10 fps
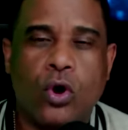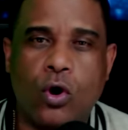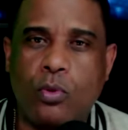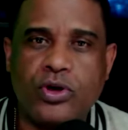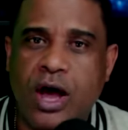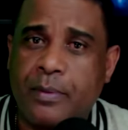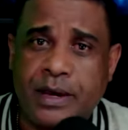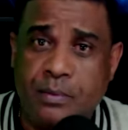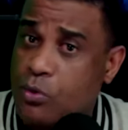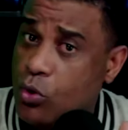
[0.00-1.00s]
Como ya
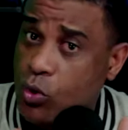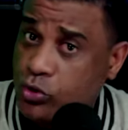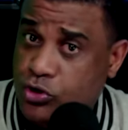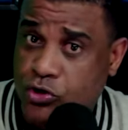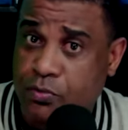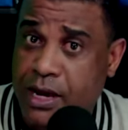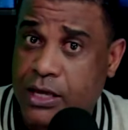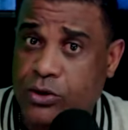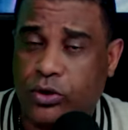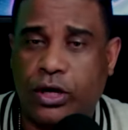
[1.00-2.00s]
vi muchos
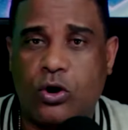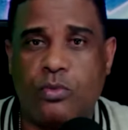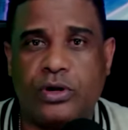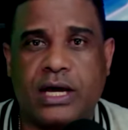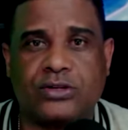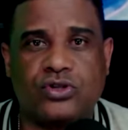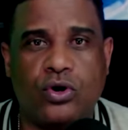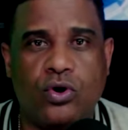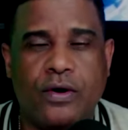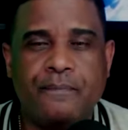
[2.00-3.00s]
medios de
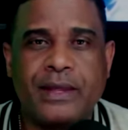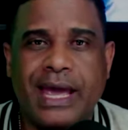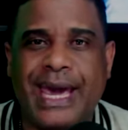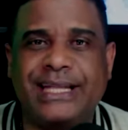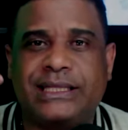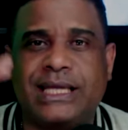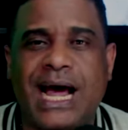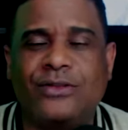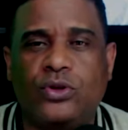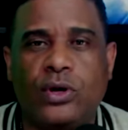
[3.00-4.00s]
comunicación
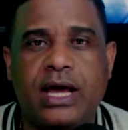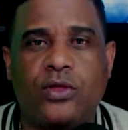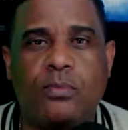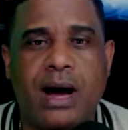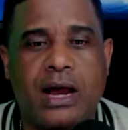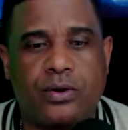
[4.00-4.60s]
entrándole a dos